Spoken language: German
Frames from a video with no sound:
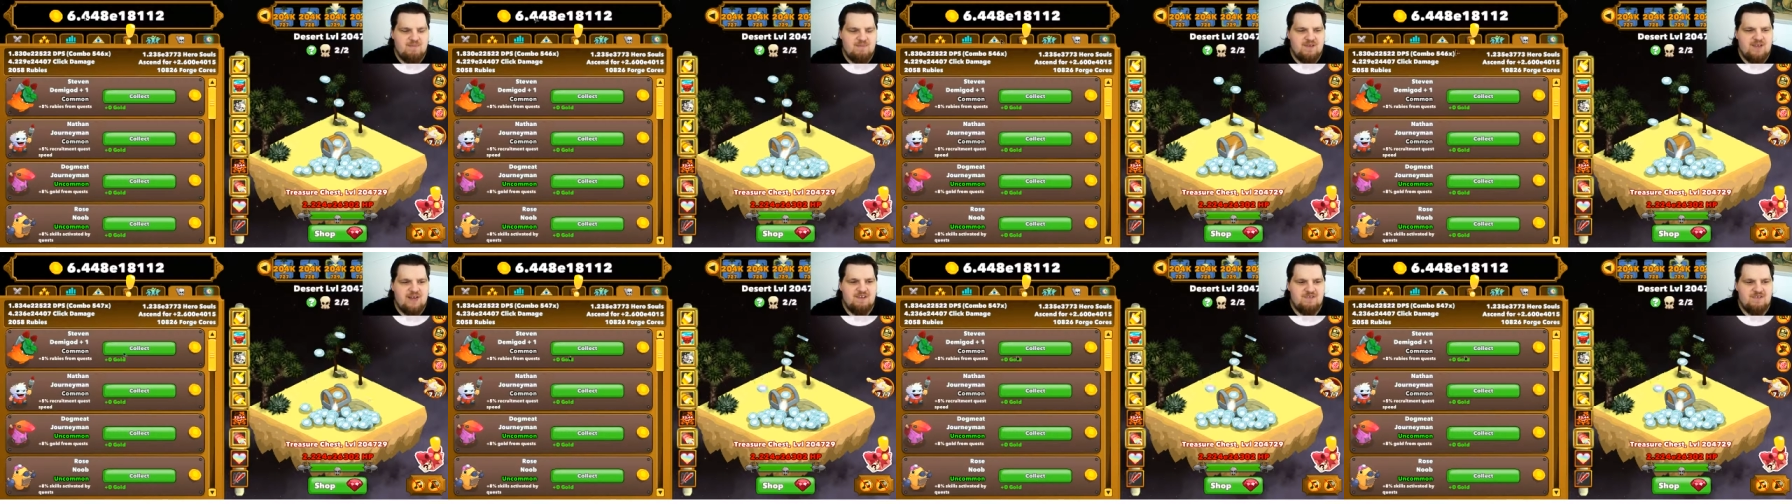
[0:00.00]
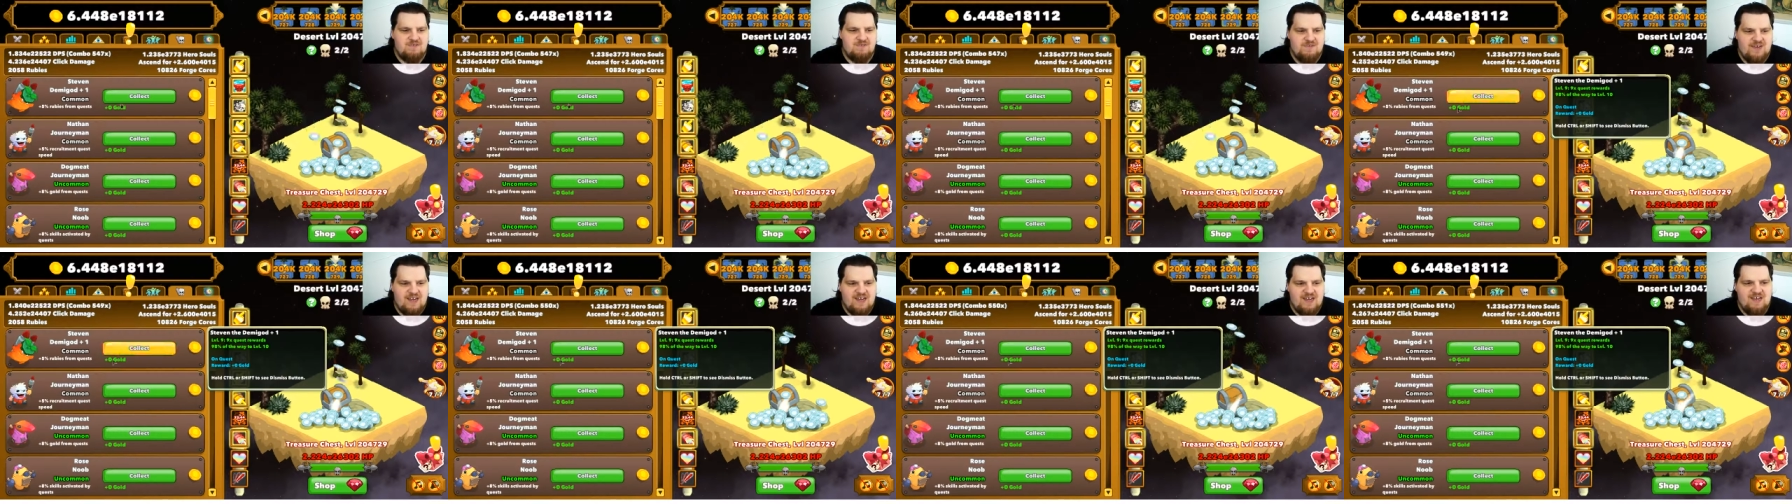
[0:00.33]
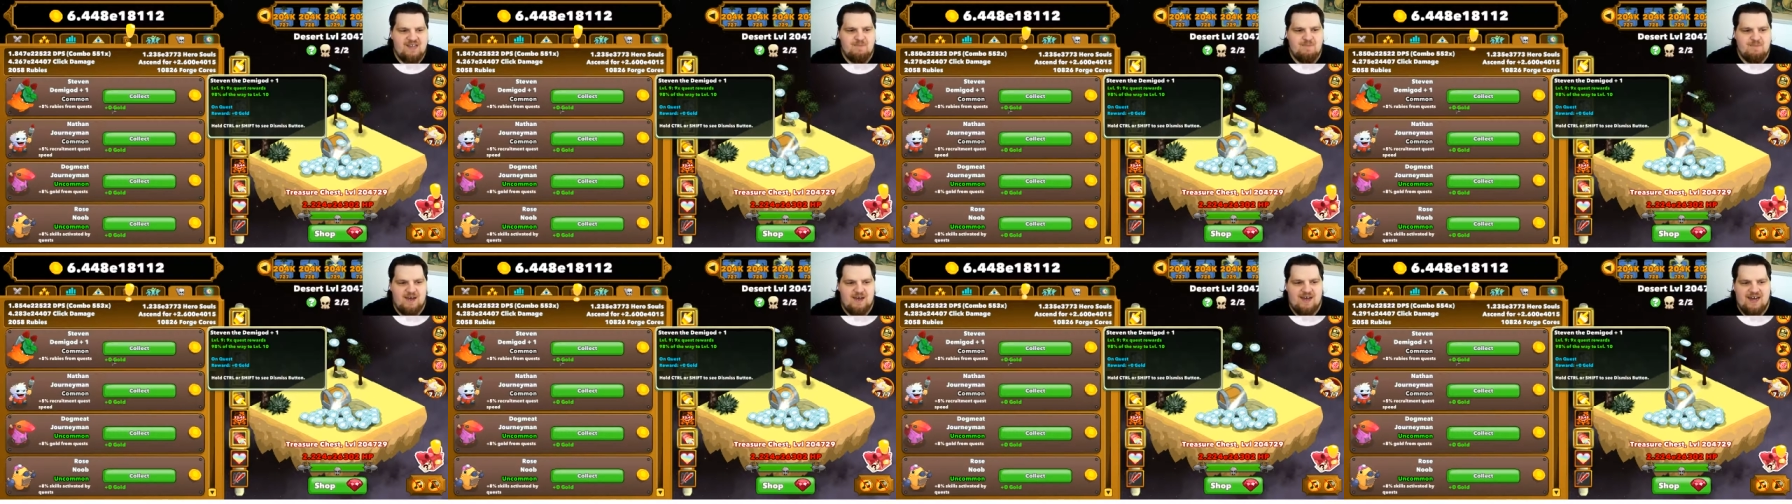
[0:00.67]
keinen
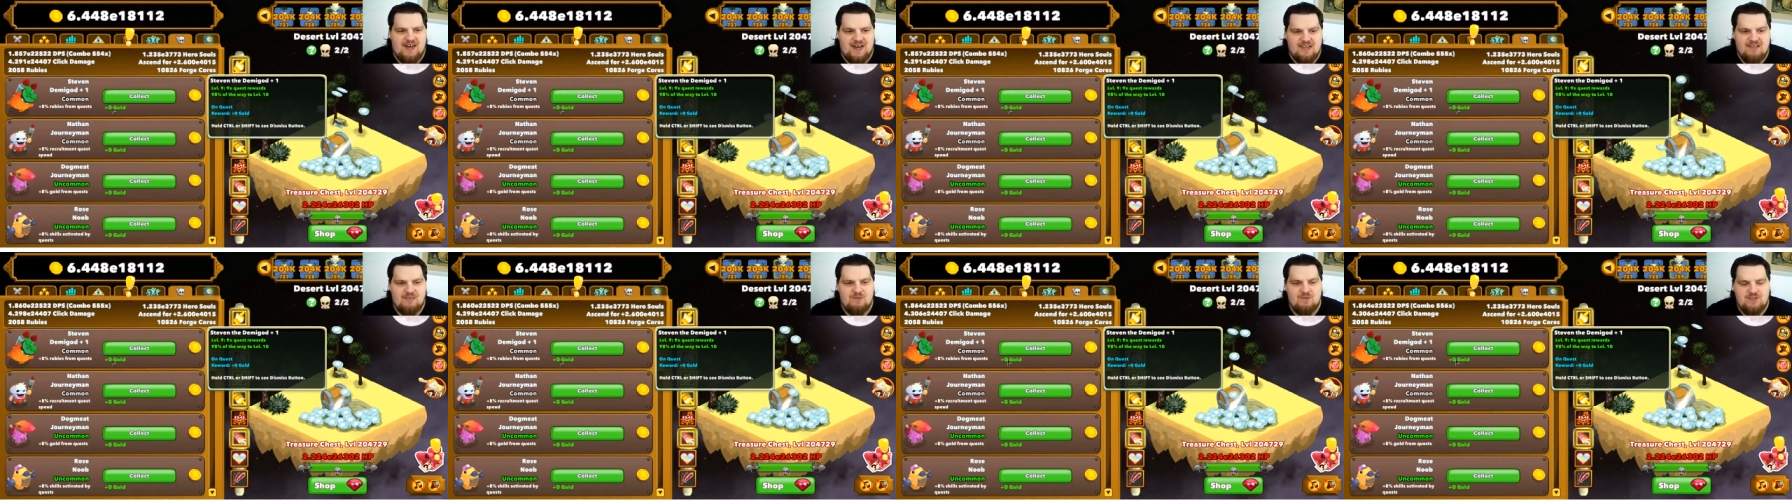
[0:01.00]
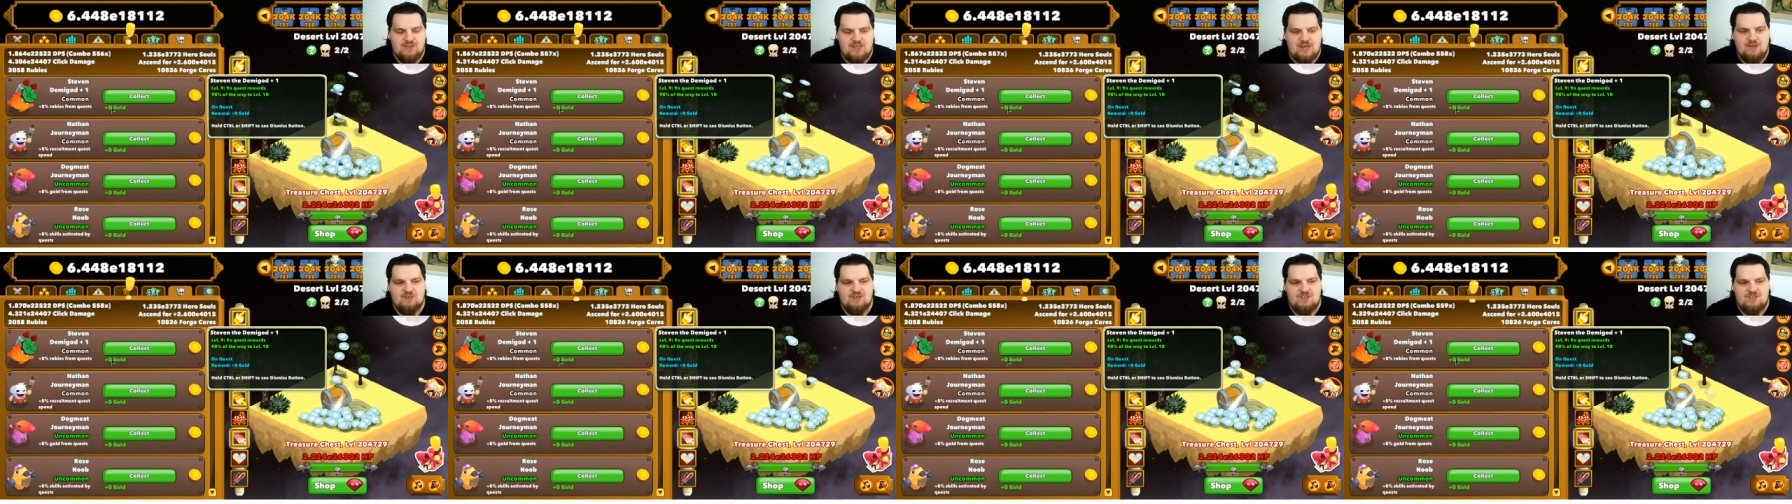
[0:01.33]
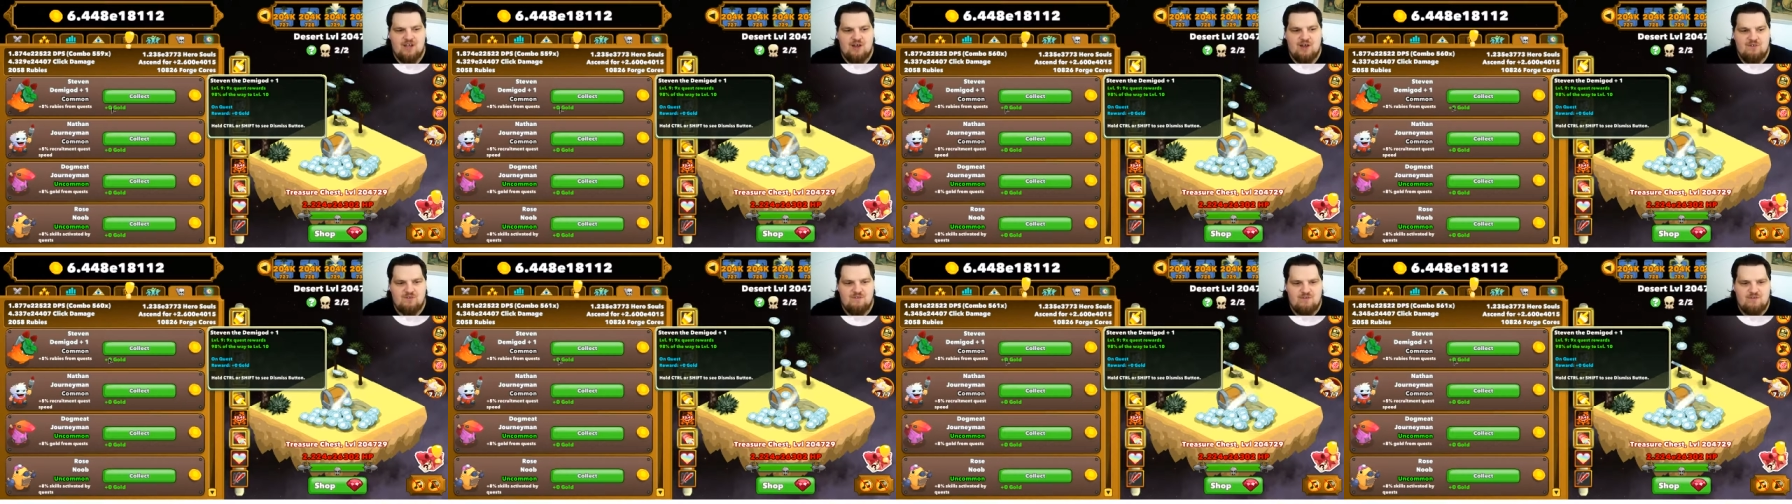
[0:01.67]
Effekt mehr hat und dadurch der